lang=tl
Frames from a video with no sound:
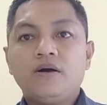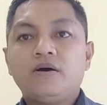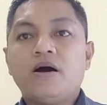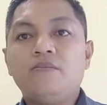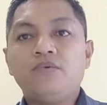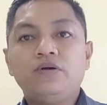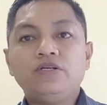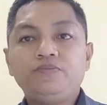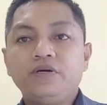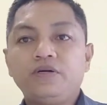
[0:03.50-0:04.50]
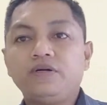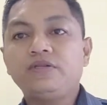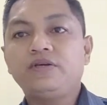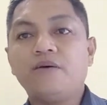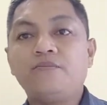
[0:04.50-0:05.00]
Come Holy
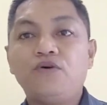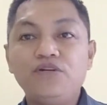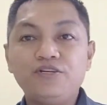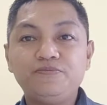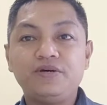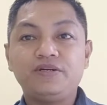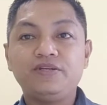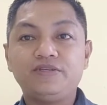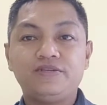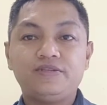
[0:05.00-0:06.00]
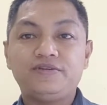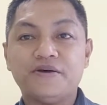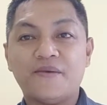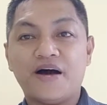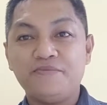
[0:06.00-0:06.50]
Spirit, come Holy Spirit,
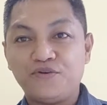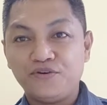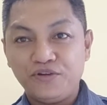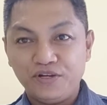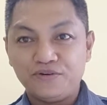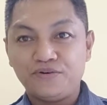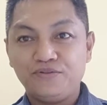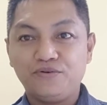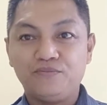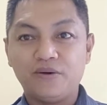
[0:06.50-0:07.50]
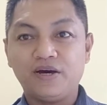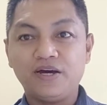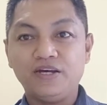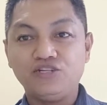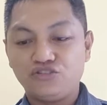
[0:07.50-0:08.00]
samahan mo ang lingkod upang
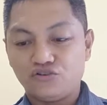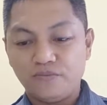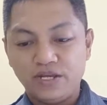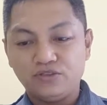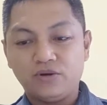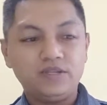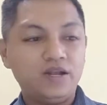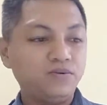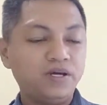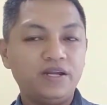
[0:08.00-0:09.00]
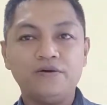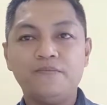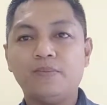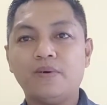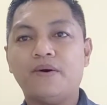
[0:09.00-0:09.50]
maging instrumento at daluyan ng
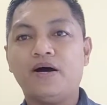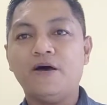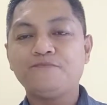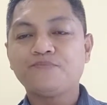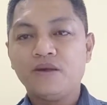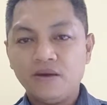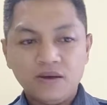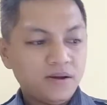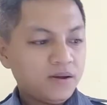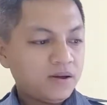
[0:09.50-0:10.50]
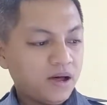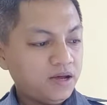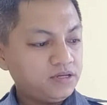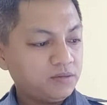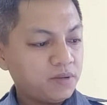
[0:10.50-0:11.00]
iyong pagpapala. Uh,
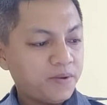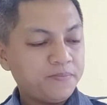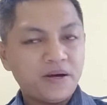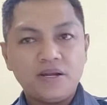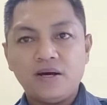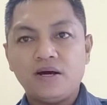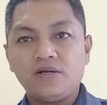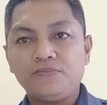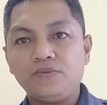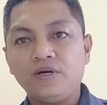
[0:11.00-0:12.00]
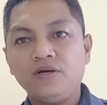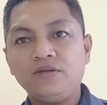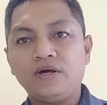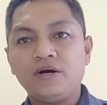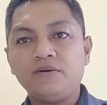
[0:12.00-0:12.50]
isang mapagpalang araw po
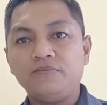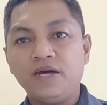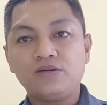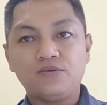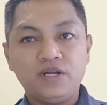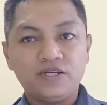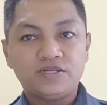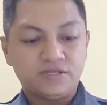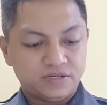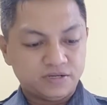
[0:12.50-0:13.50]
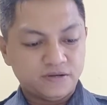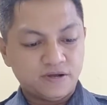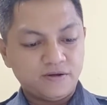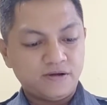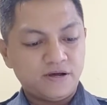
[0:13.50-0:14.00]
ngayon ng Miyerkules,
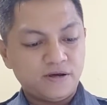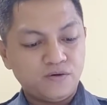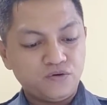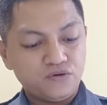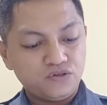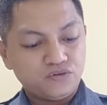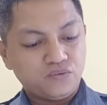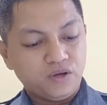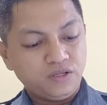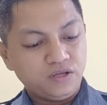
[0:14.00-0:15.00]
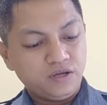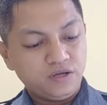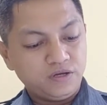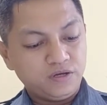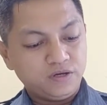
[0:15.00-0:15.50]
uh, August
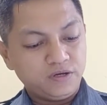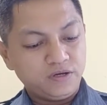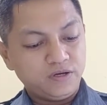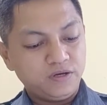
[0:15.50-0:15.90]
24,